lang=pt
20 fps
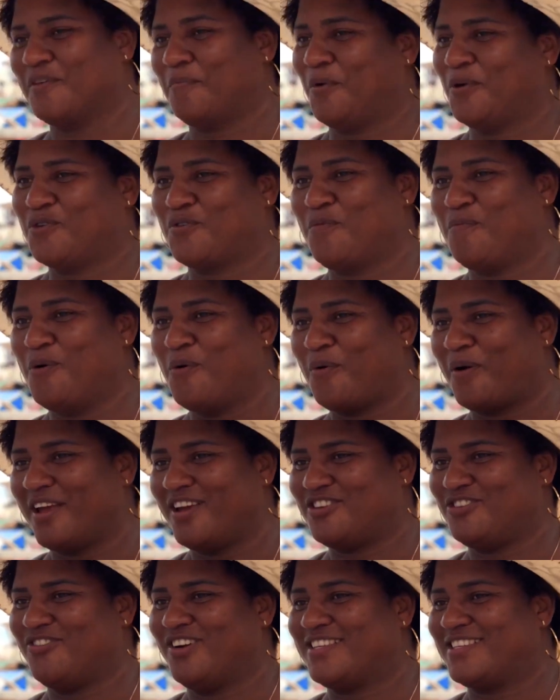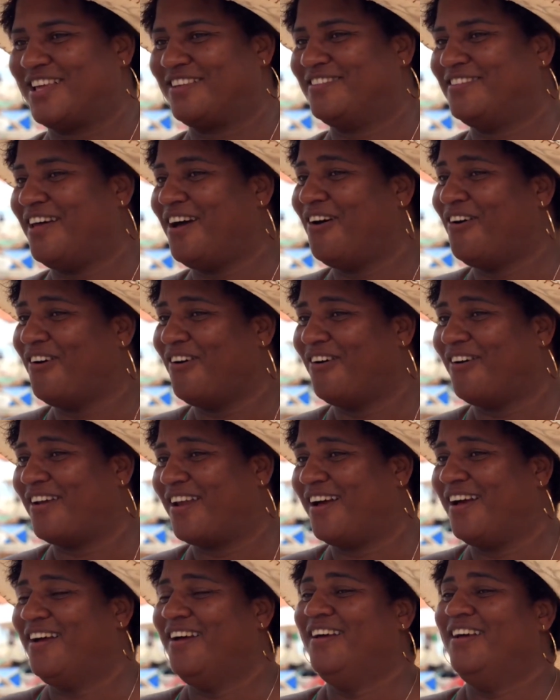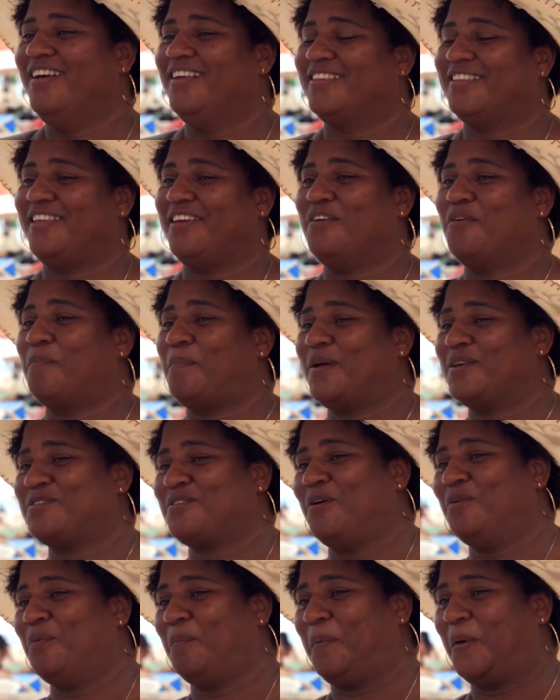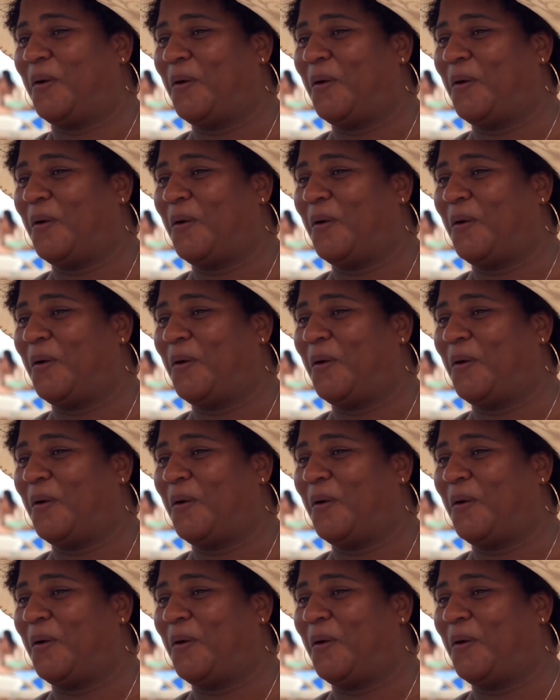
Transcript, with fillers: marketing de guerra próprio, cada um